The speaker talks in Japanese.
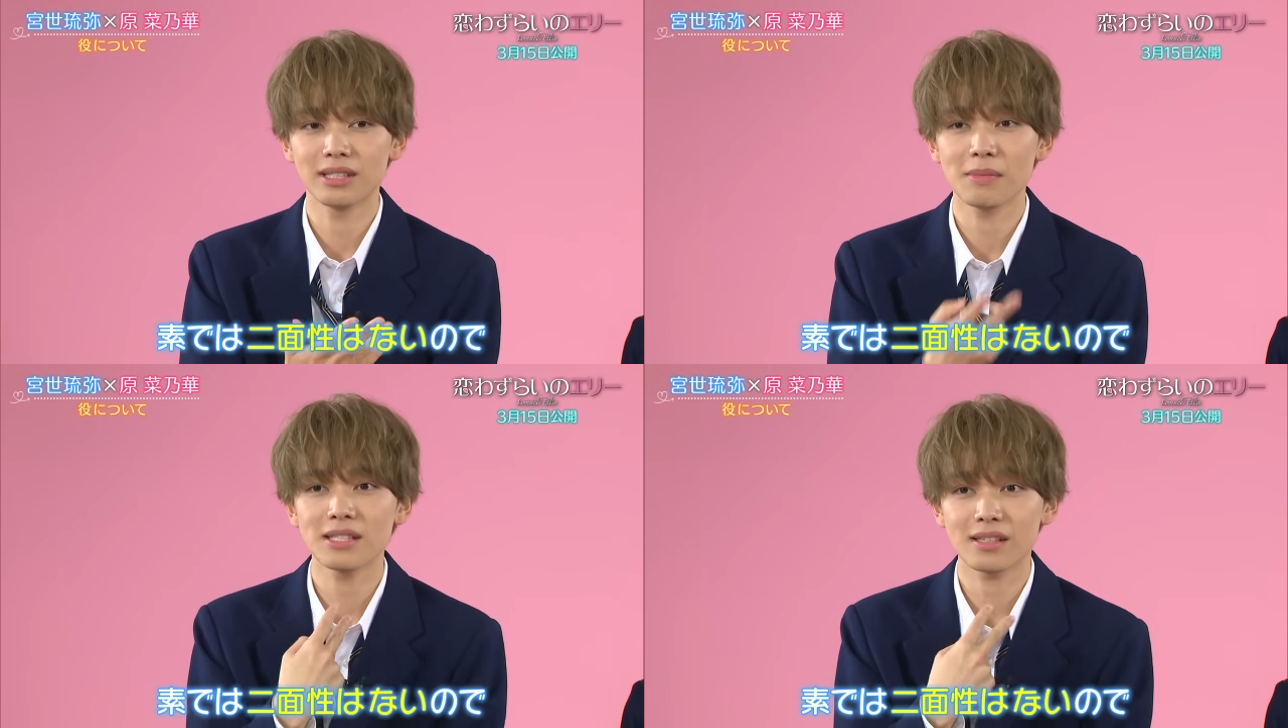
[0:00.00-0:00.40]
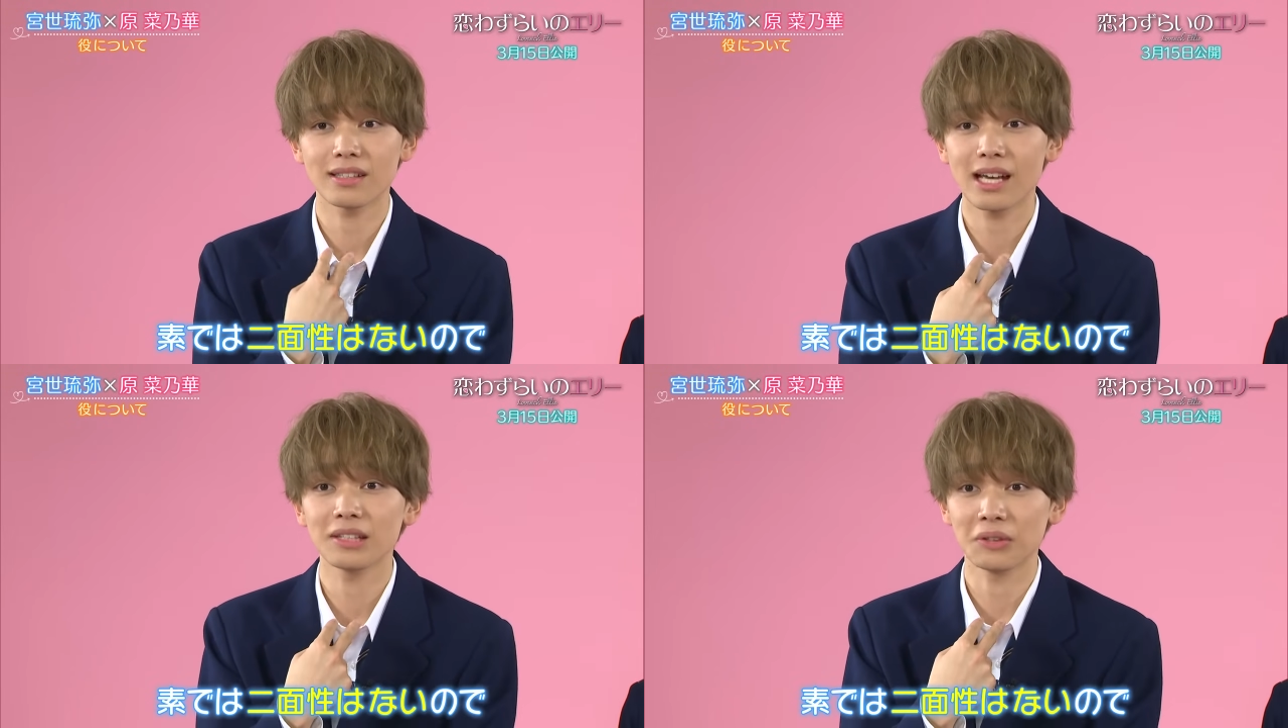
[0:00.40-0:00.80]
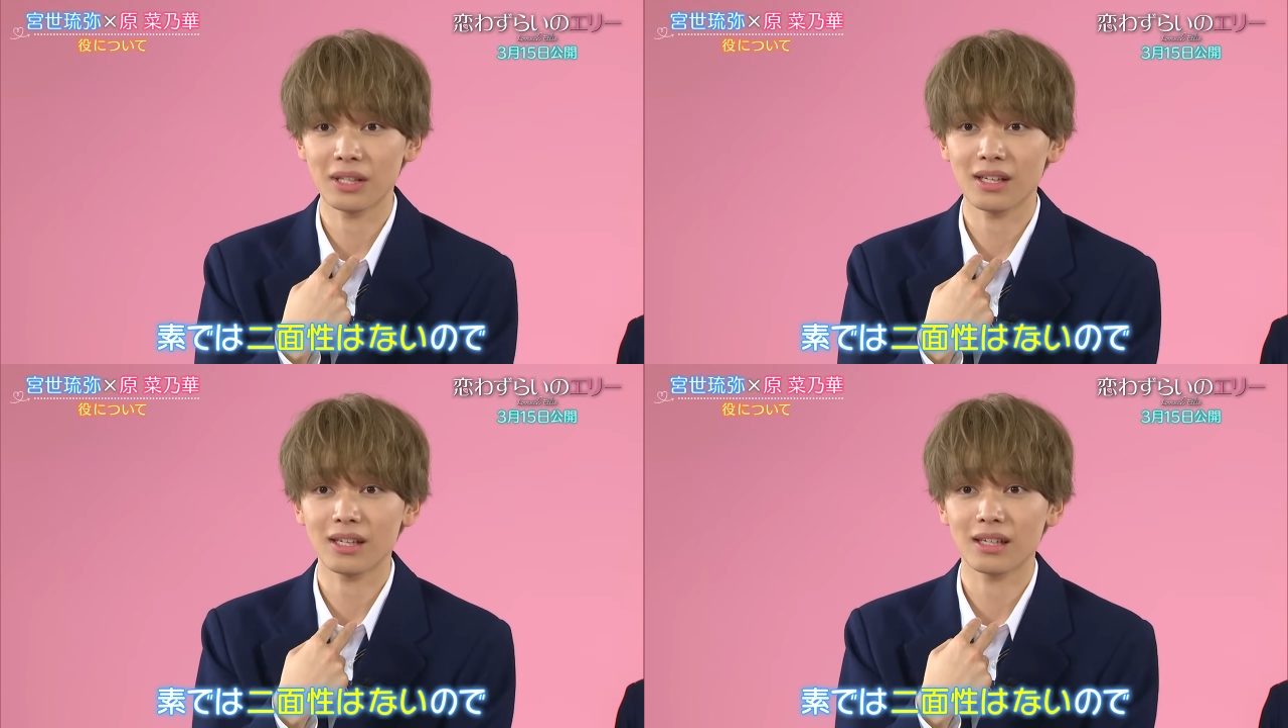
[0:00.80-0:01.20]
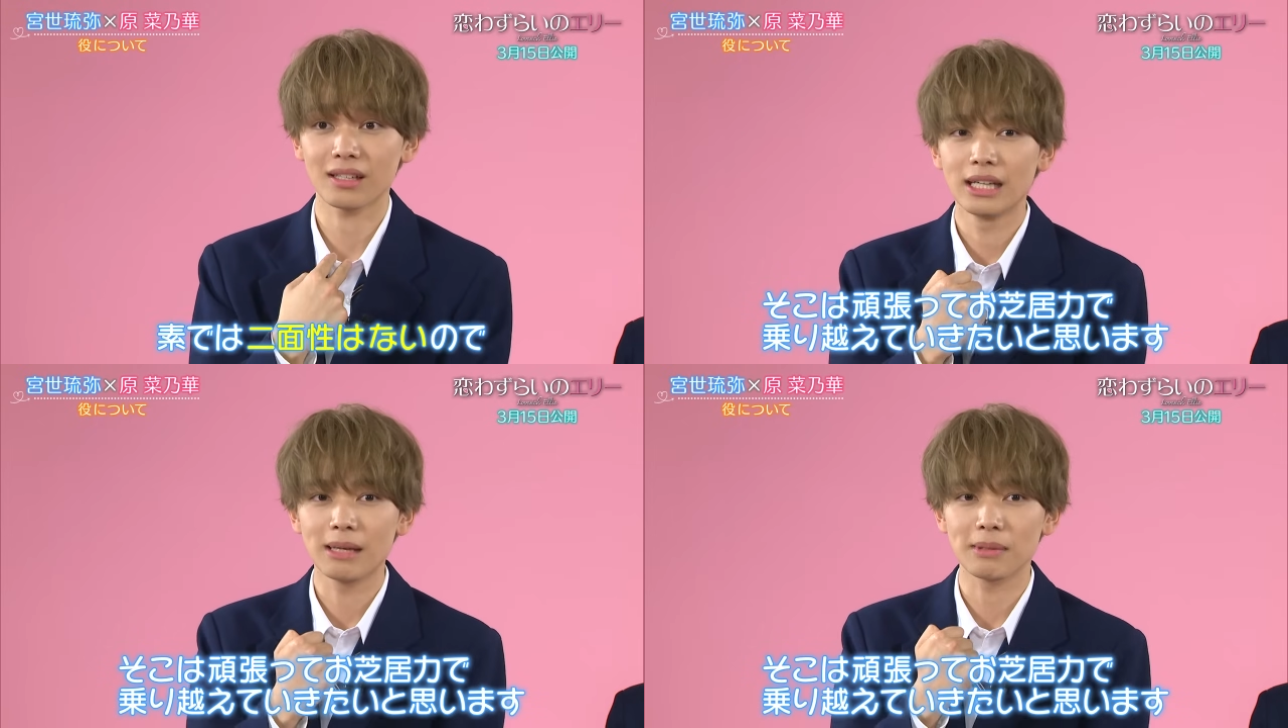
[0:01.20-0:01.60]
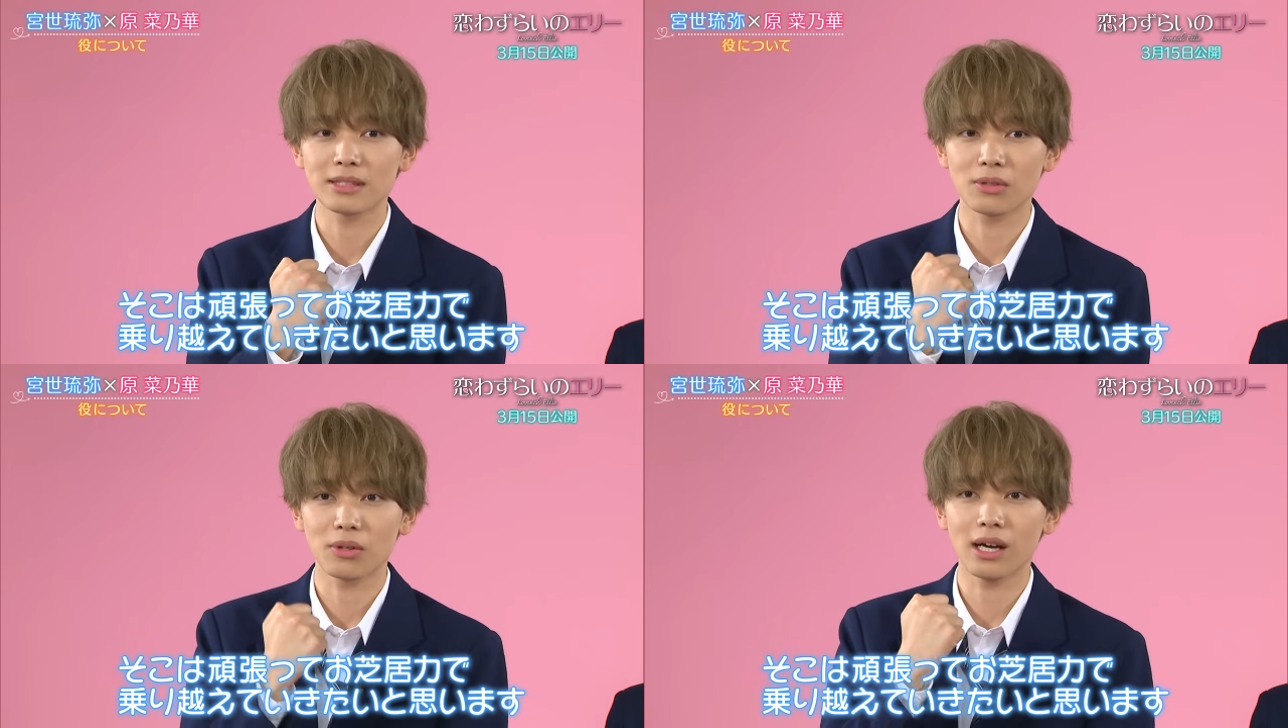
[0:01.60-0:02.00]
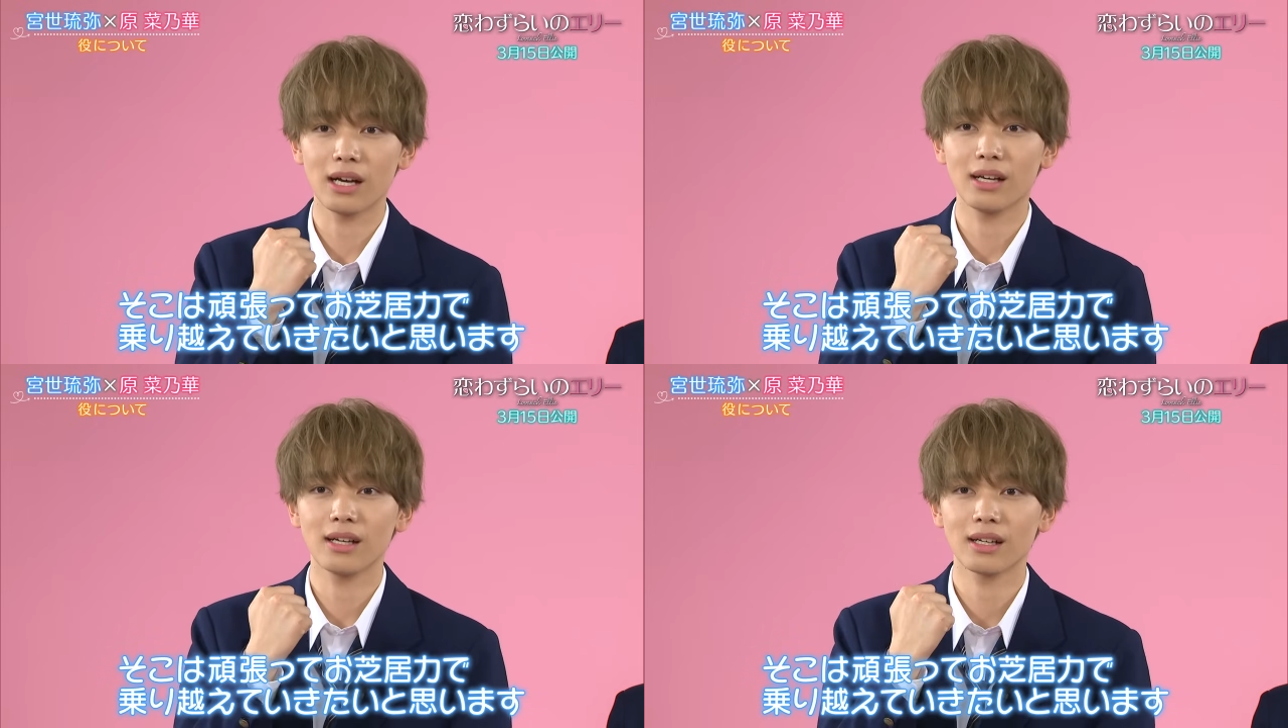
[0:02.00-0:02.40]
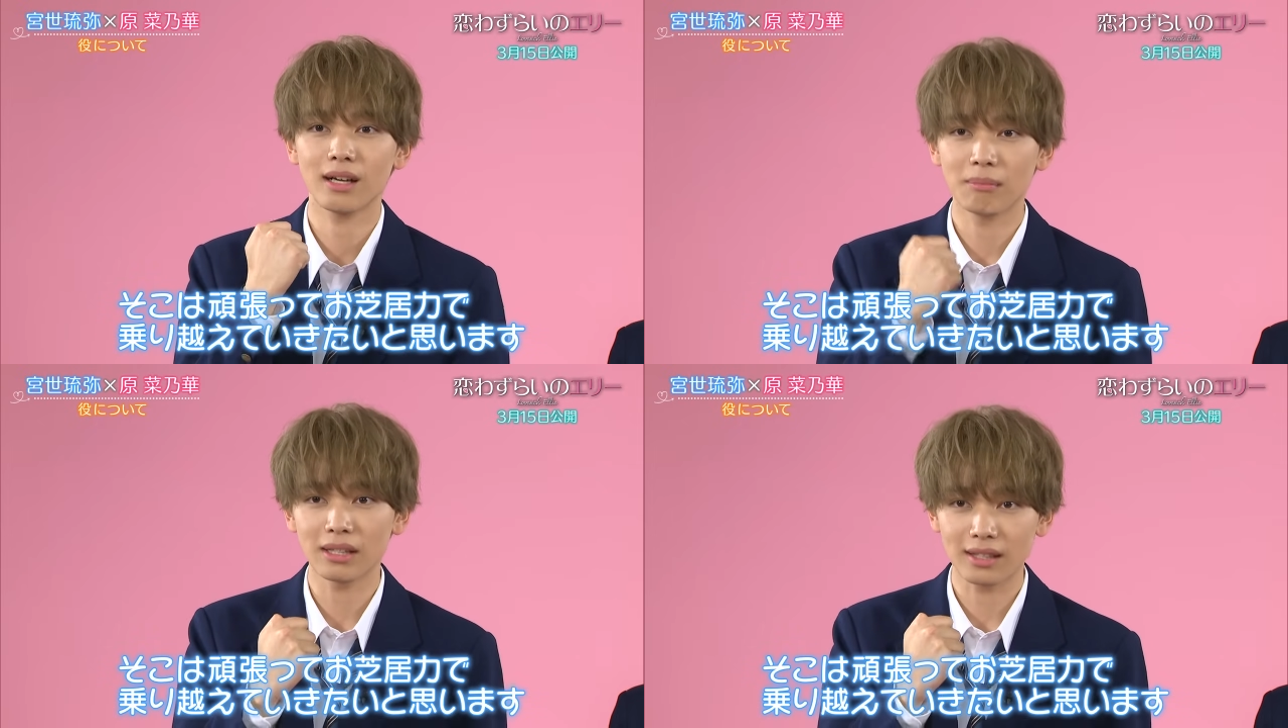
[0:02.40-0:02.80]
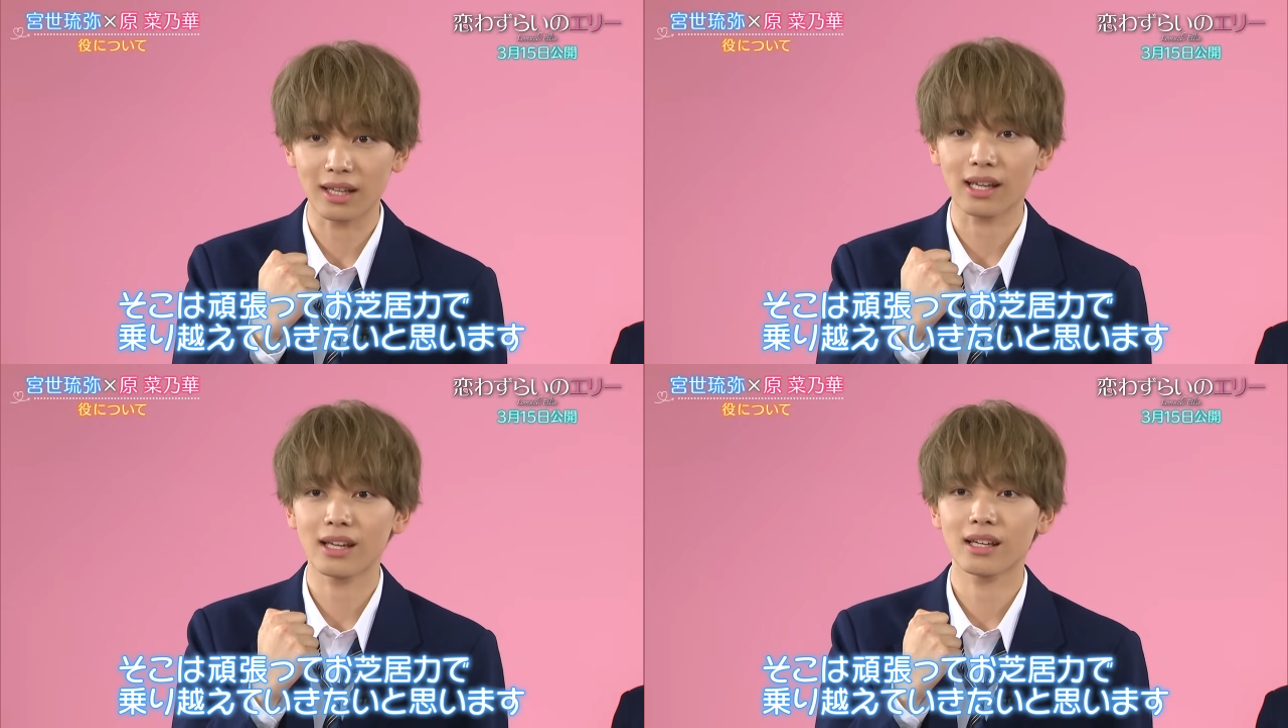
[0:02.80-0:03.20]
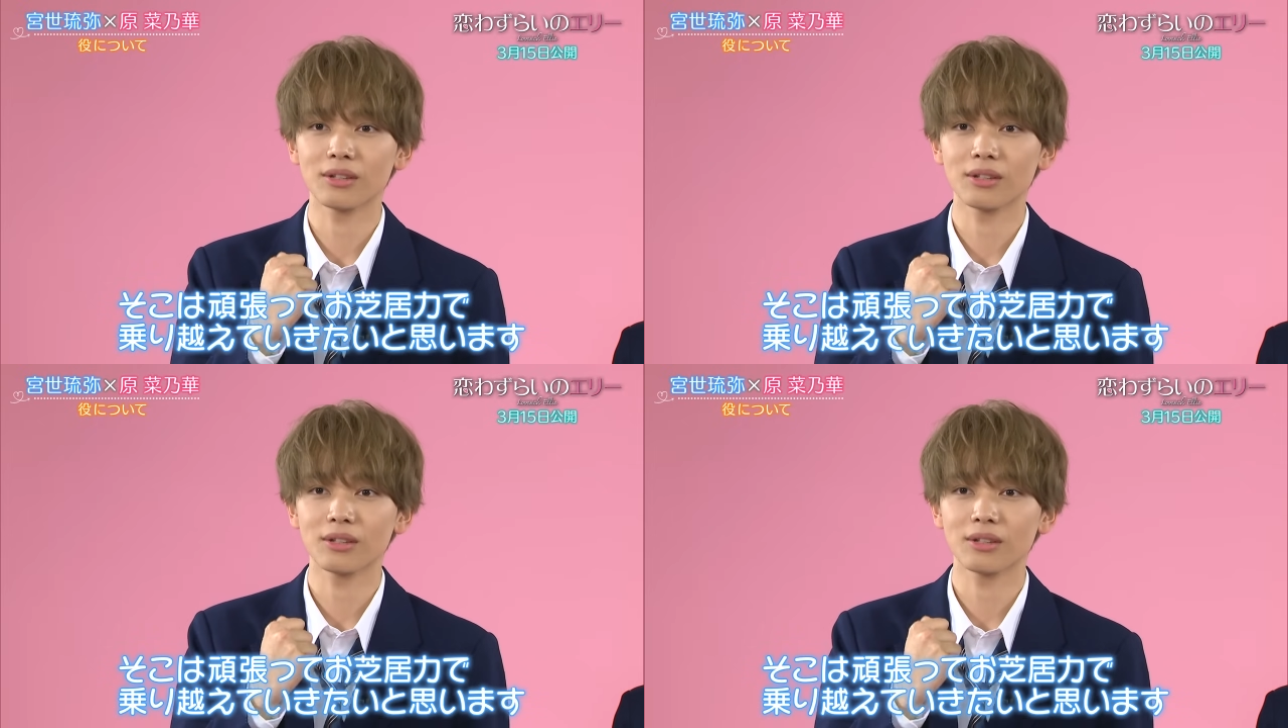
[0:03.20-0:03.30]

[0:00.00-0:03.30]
二面性はないのでやっぱそこは頑張って